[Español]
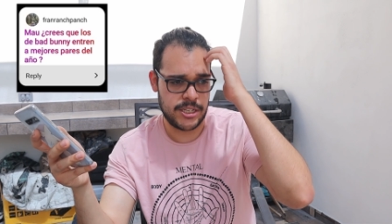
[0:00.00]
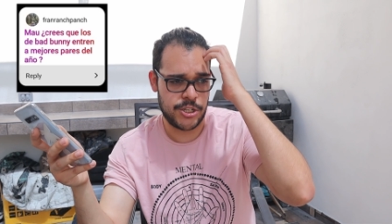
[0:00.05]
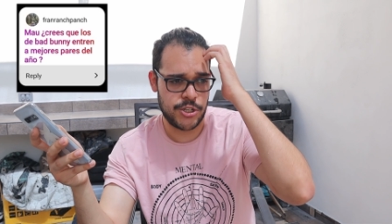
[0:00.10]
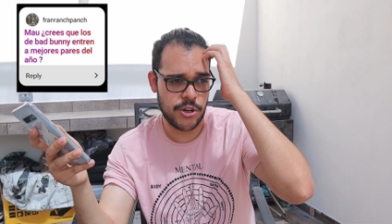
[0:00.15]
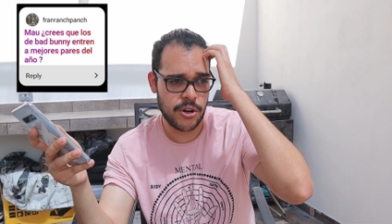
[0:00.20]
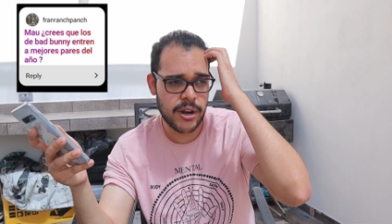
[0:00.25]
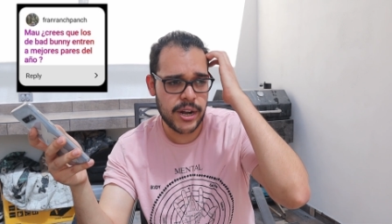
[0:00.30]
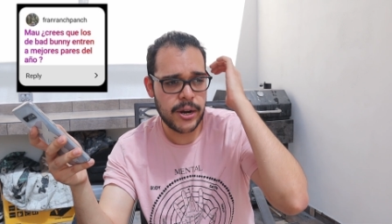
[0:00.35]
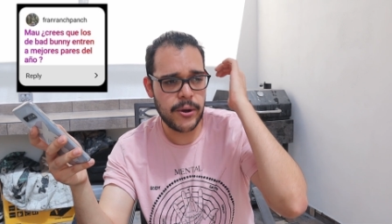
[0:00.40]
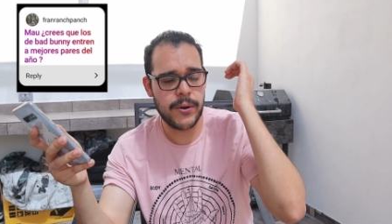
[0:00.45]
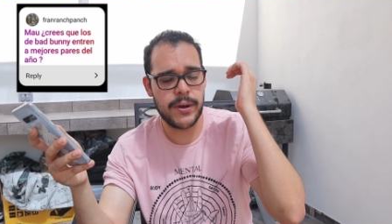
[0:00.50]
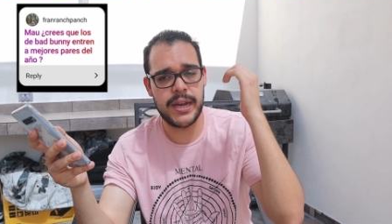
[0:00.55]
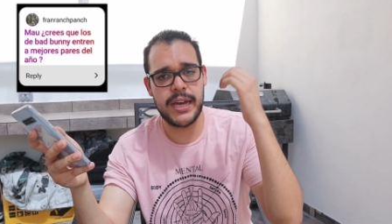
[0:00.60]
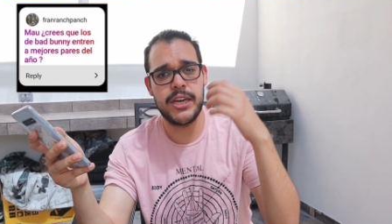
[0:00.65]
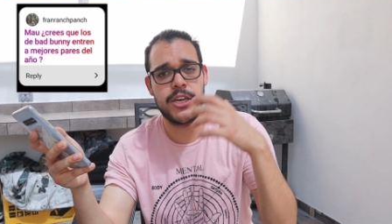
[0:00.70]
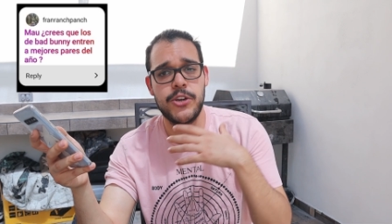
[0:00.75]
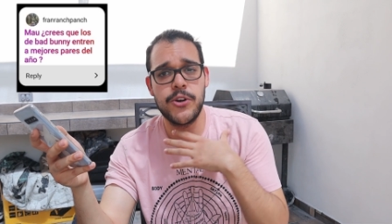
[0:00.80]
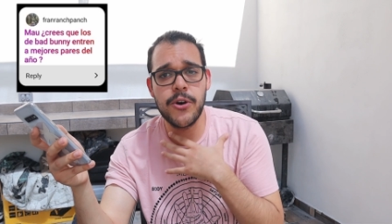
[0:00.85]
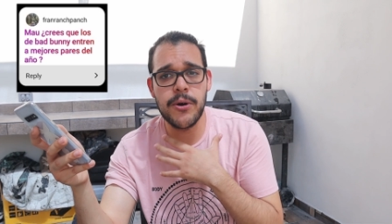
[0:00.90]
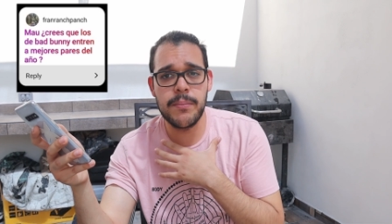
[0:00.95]
Yo creo
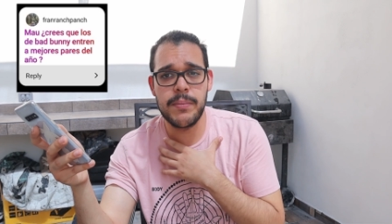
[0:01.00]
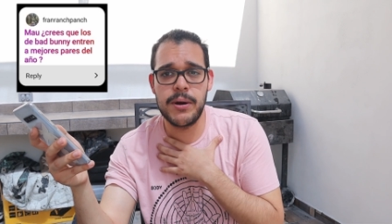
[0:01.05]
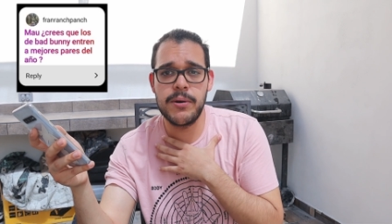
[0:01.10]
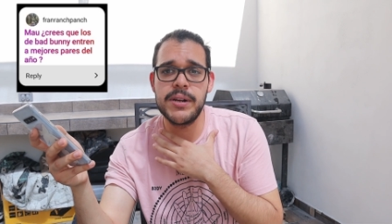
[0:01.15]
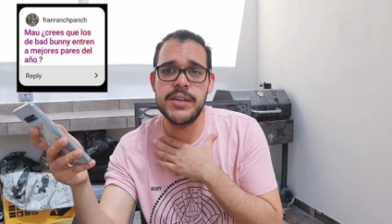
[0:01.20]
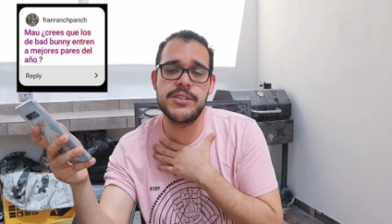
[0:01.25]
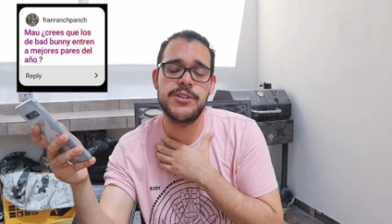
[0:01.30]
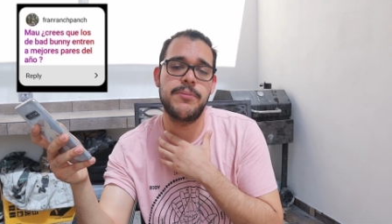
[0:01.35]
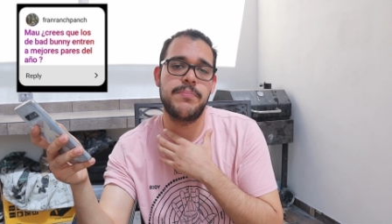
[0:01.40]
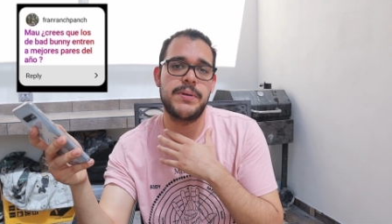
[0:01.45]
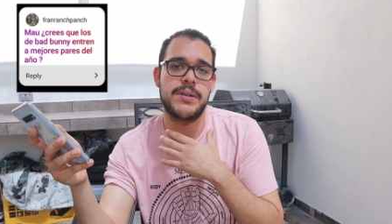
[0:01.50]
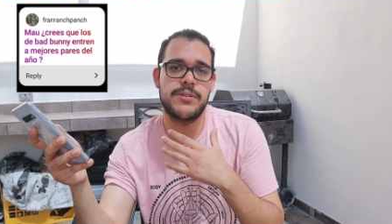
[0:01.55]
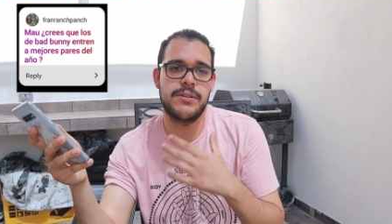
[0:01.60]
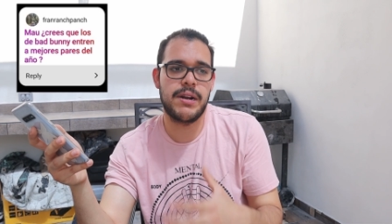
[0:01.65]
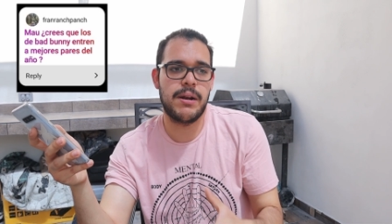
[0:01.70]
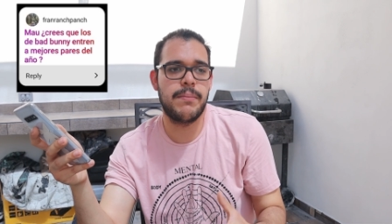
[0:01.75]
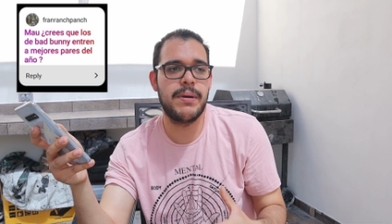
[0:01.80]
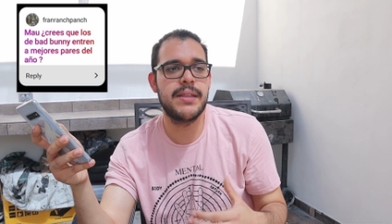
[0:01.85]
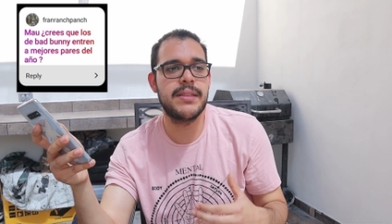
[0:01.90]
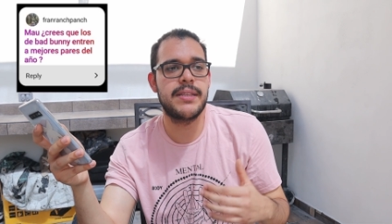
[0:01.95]
que yo, Mauricio,
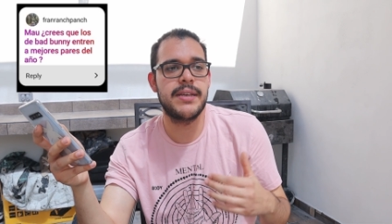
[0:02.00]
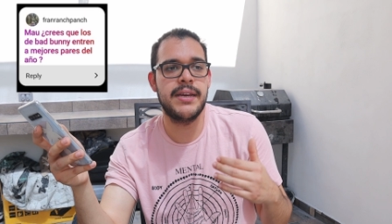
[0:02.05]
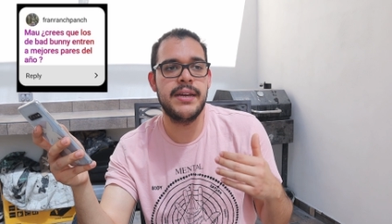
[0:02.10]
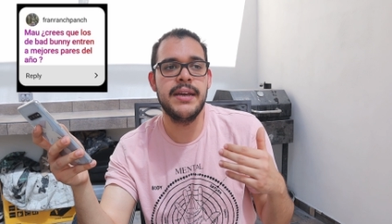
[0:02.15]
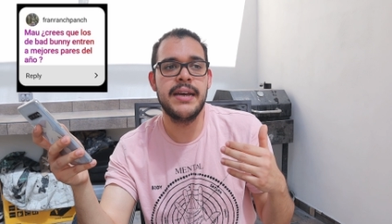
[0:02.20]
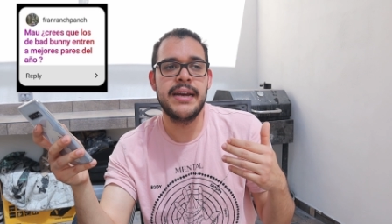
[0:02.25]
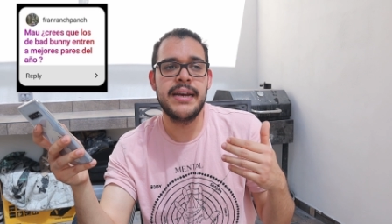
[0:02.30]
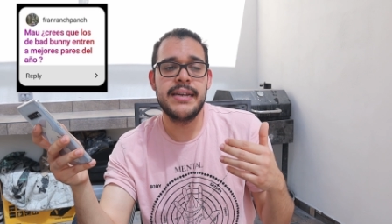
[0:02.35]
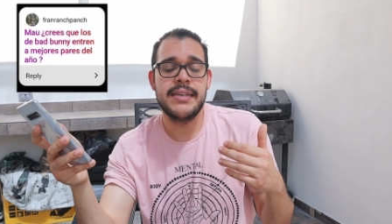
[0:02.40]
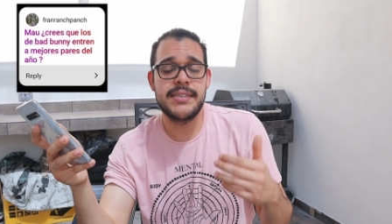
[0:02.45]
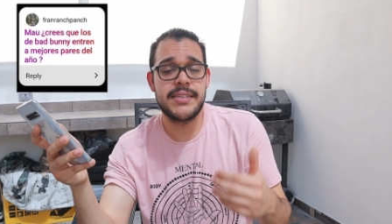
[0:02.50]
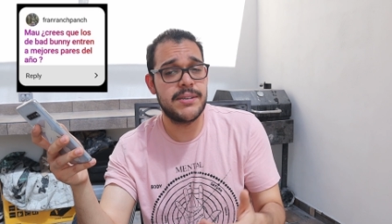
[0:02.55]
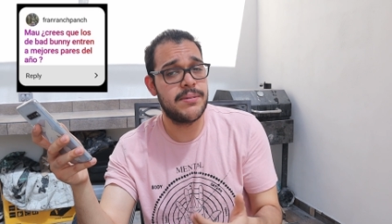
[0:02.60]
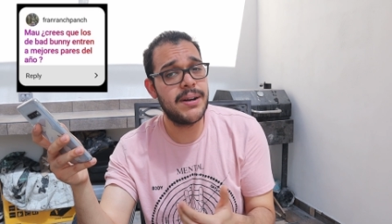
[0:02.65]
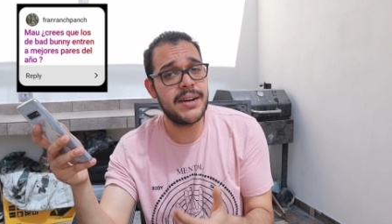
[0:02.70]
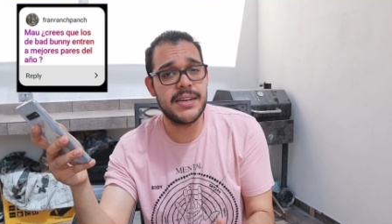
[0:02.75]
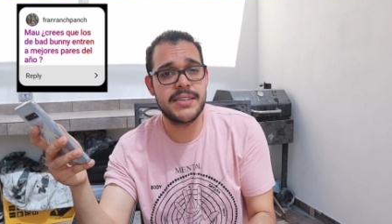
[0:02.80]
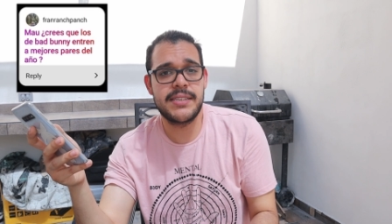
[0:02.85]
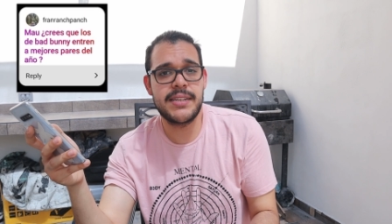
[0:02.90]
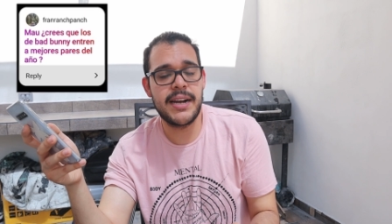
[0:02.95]
personalmente, si
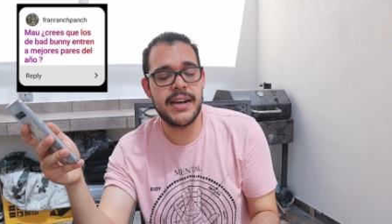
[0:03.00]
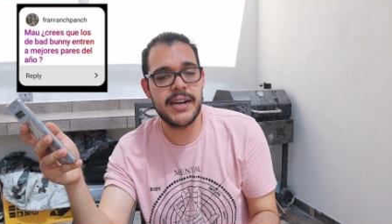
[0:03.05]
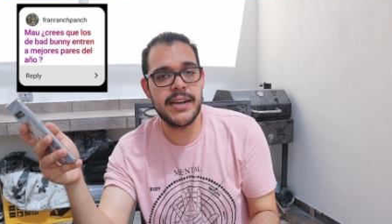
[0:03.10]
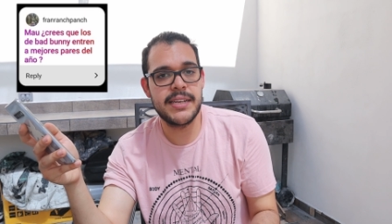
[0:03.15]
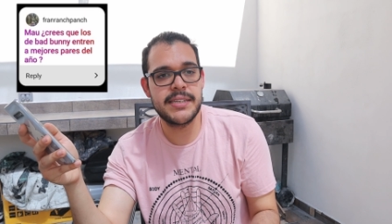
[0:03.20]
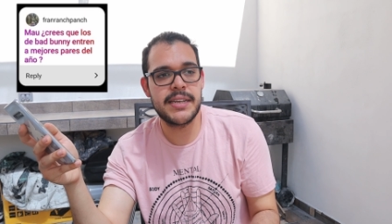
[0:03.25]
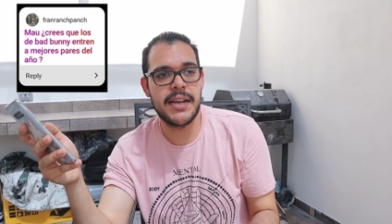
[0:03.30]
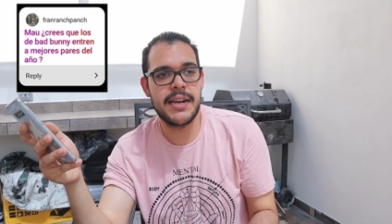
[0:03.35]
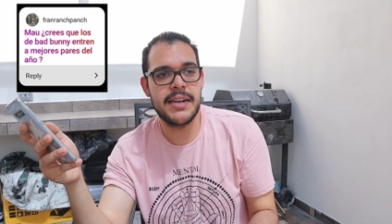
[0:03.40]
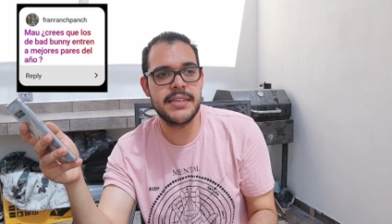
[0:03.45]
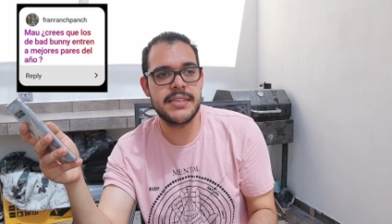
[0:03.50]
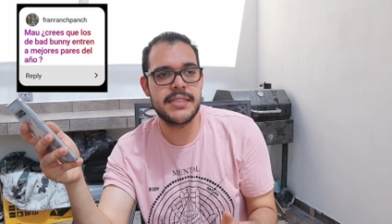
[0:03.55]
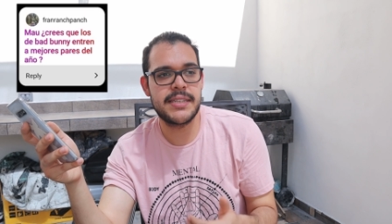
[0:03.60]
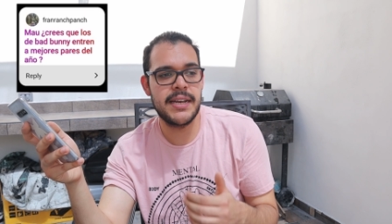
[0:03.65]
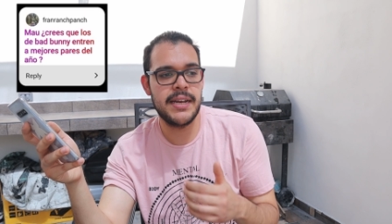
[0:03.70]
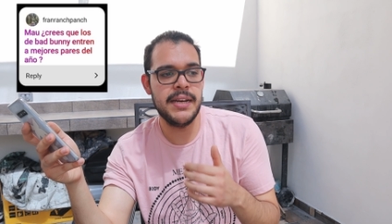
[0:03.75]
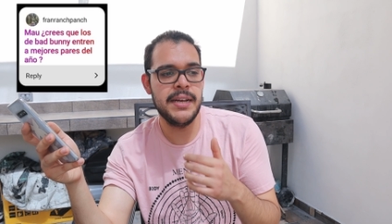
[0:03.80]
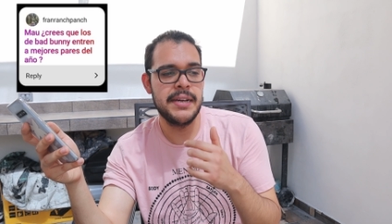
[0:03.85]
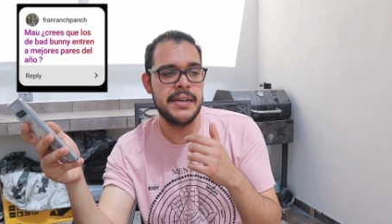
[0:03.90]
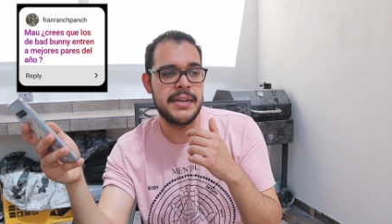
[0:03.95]
van a estar en esa
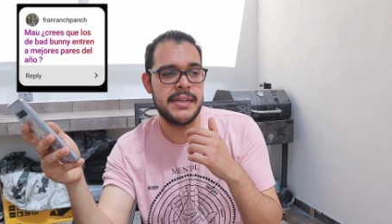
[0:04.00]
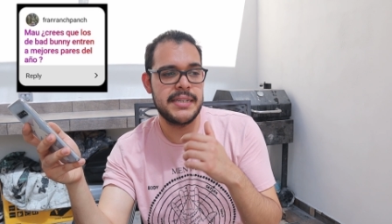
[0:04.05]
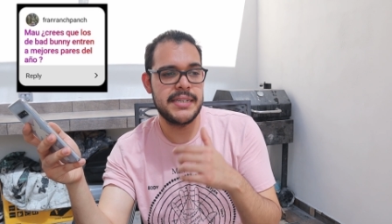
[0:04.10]
lista,